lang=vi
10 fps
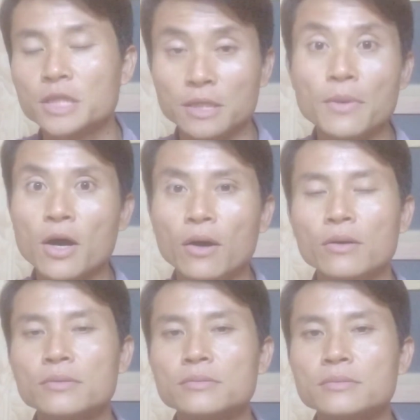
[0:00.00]
từ bỏ
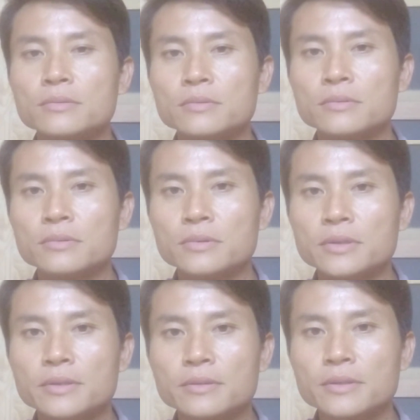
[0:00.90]

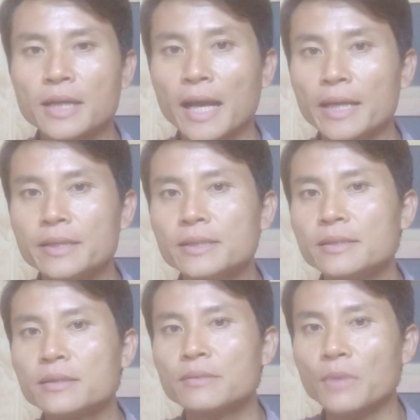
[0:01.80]
cái
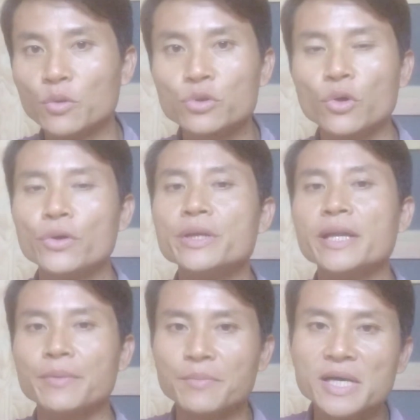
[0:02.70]
bóng tối
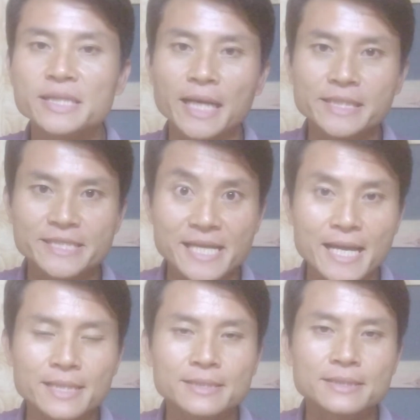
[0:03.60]
để mà bước ra ánh
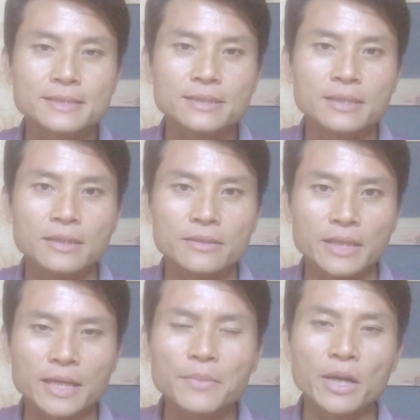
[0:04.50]
sáng.
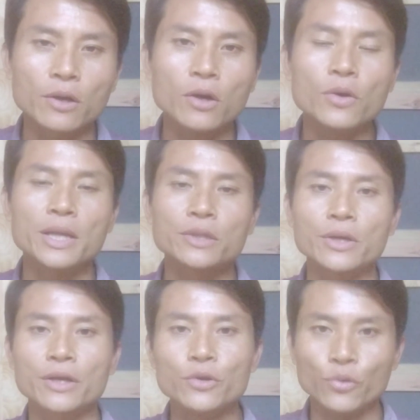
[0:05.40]
Để các bạn có hoàn
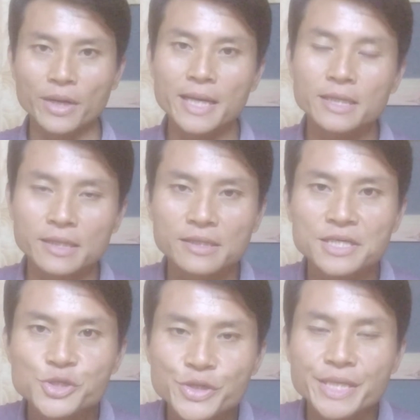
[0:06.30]
toàn đủ năng lực
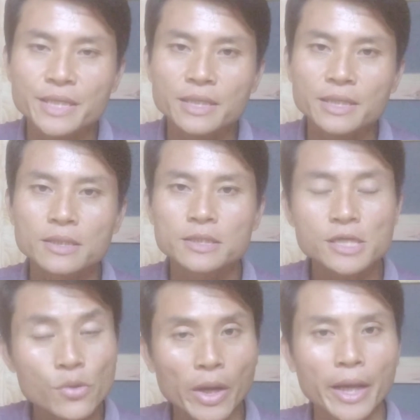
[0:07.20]
tư duy,
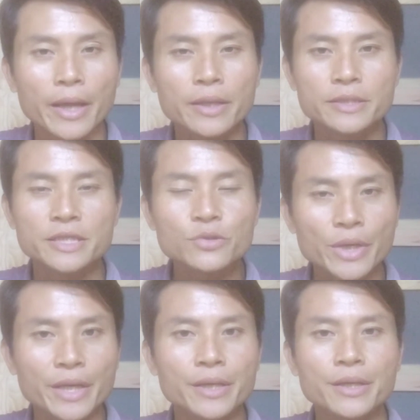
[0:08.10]
sức khỏe, trí
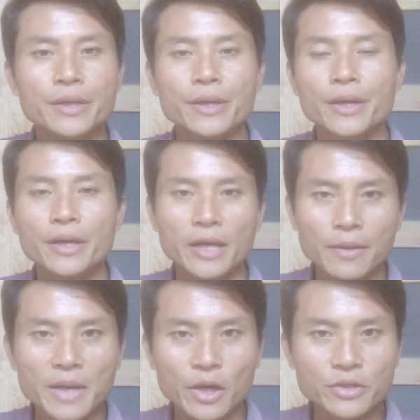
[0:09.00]
tuệ để
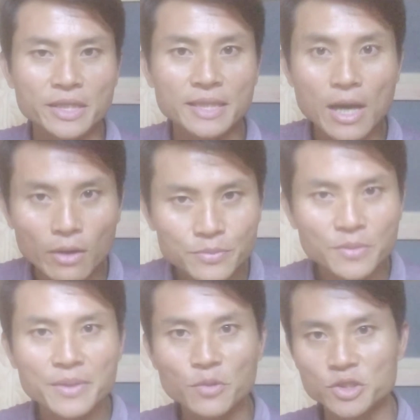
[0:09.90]
các bạn có thể tạo lập
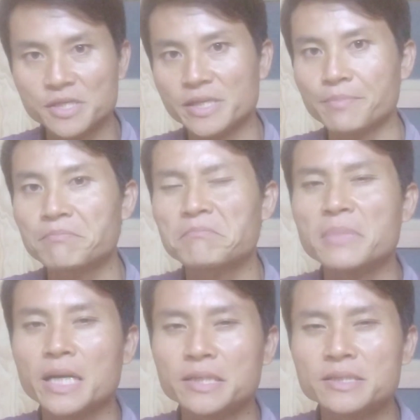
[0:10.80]
cho mình một sự nghiệp
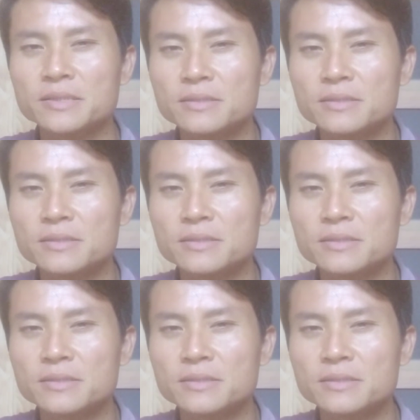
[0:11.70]
bằng